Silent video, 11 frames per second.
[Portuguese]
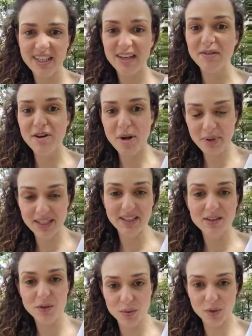Eu venho
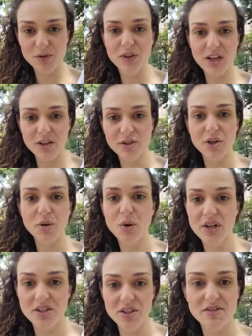aprendendo com meus filhos que
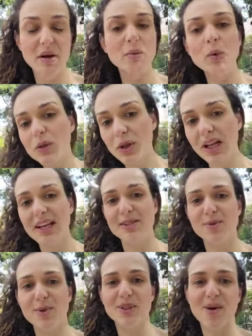corrigir vai muito além
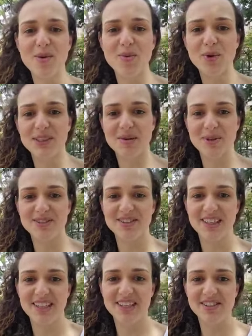de mudar o comportamento
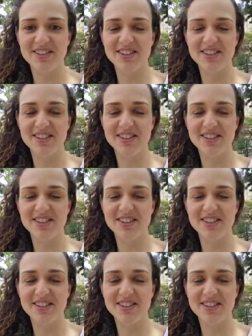deles.